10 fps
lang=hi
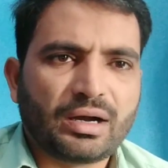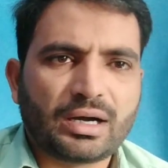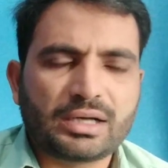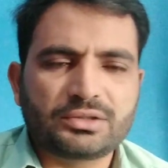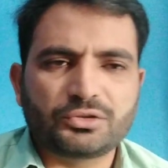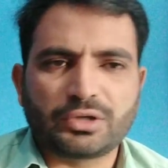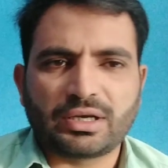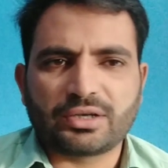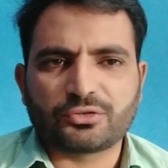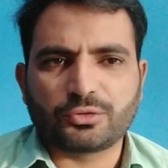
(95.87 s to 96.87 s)
आज जो
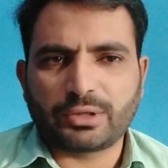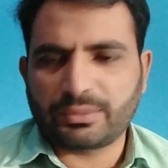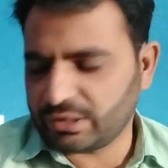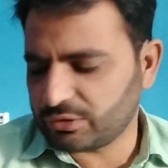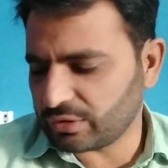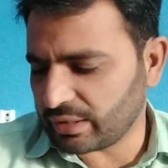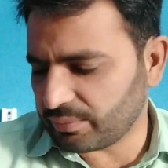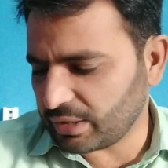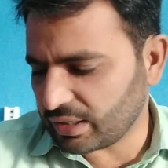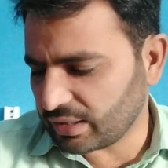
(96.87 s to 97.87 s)
है सुबह भी जो है
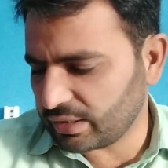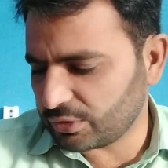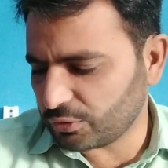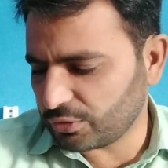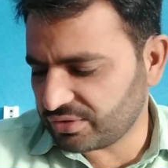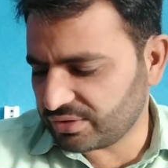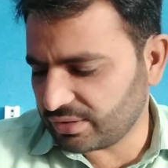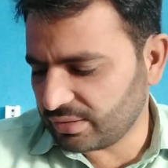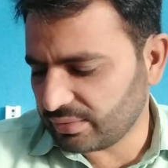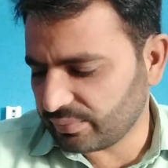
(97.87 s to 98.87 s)
मार्केट थोड़ी सी